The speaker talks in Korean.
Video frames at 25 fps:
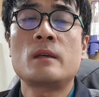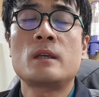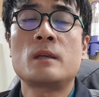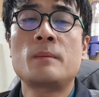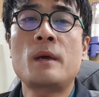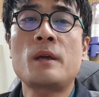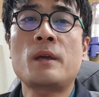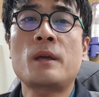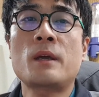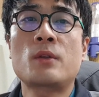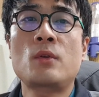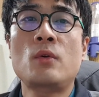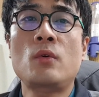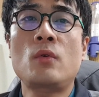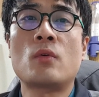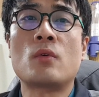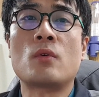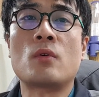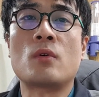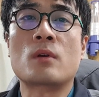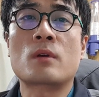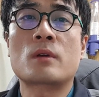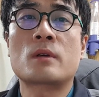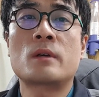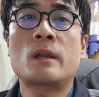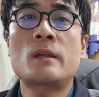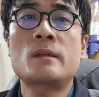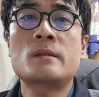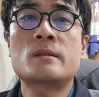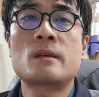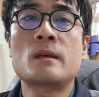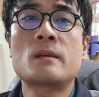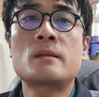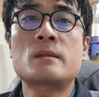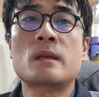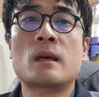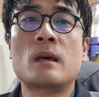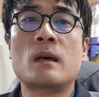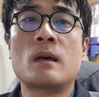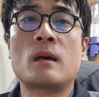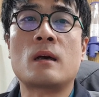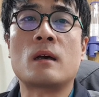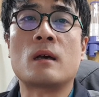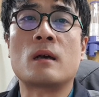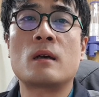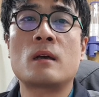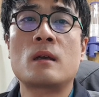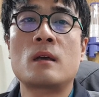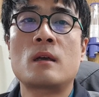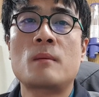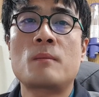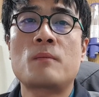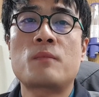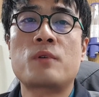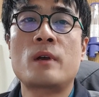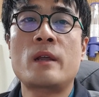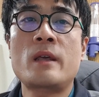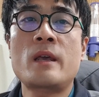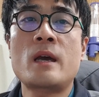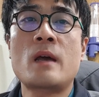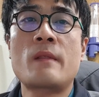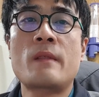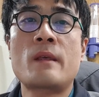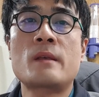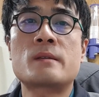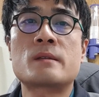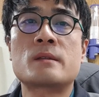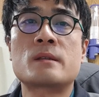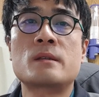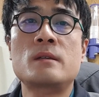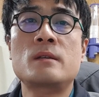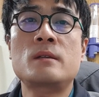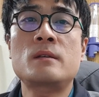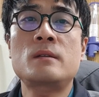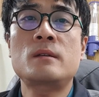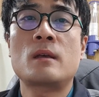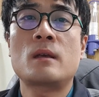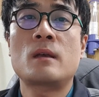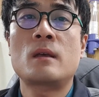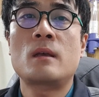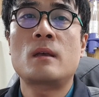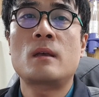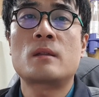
이 밖에도 그리스 선사 플레이아데스는